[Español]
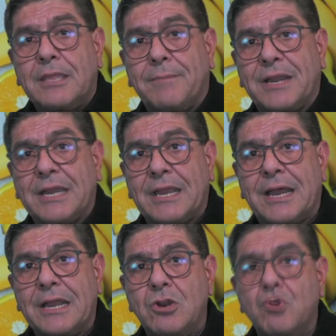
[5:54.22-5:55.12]

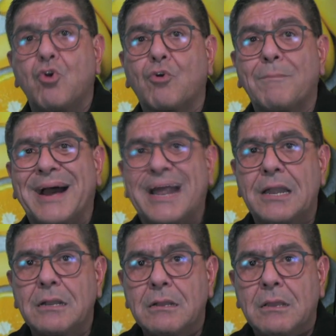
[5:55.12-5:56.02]
manera
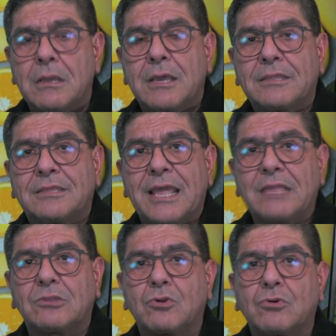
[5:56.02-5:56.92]
normal
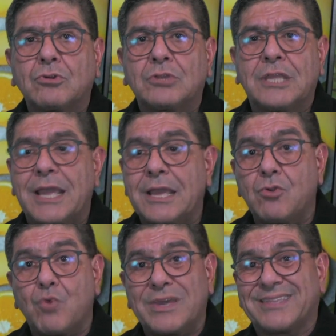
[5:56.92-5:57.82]
dentro de
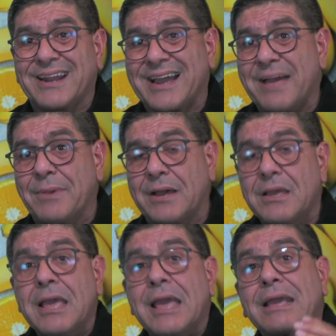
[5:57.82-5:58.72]
nuestra cama,
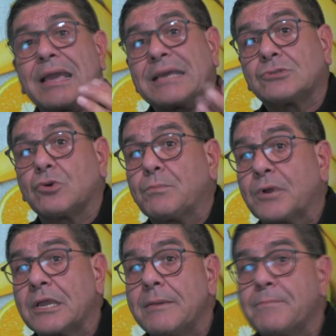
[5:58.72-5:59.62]
que son
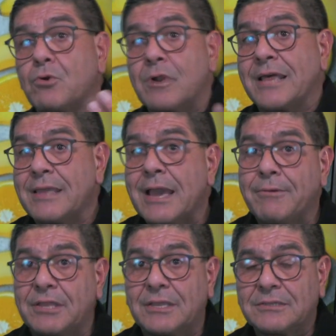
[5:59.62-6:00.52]
por ejemplo la
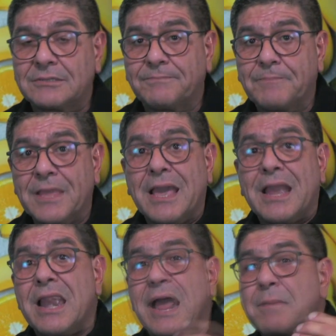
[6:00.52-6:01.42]
diabetes,
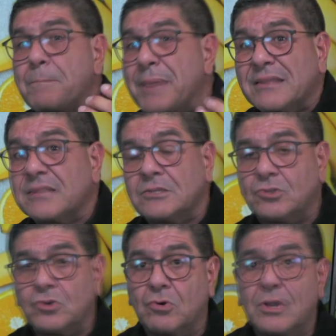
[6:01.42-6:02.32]
la
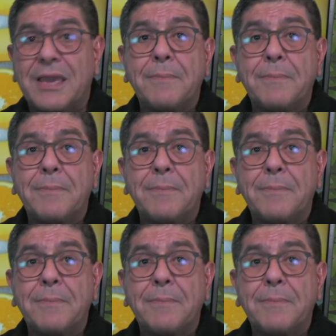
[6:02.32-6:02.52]
hipertensión, que es